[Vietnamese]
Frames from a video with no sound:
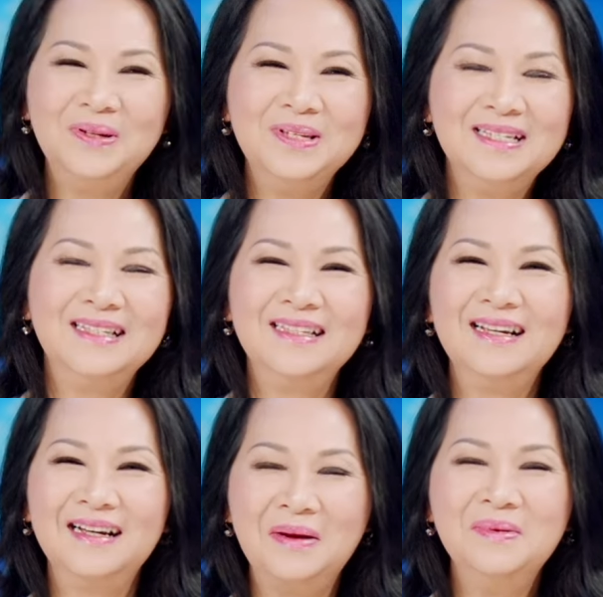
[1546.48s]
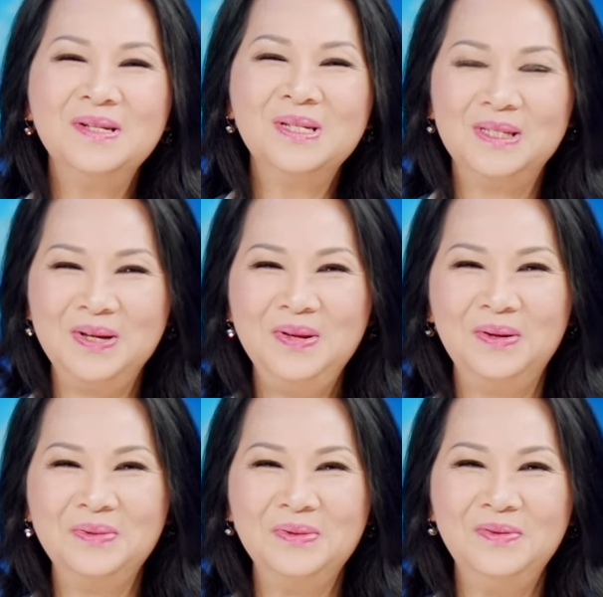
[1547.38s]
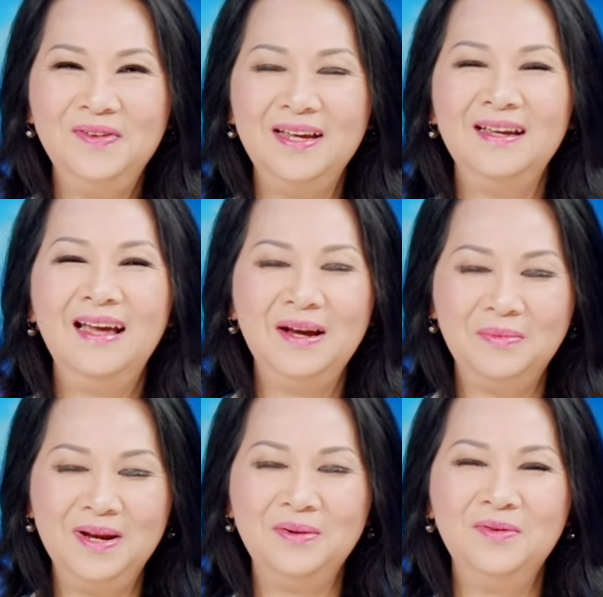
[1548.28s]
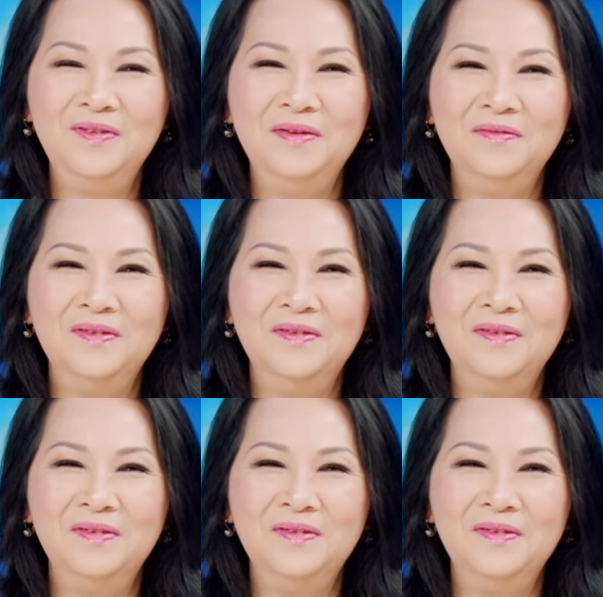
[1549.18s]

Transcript: tôi xin thành thật cảm ơn sự theo dõi của quý vị hẹn gặp lại quý vị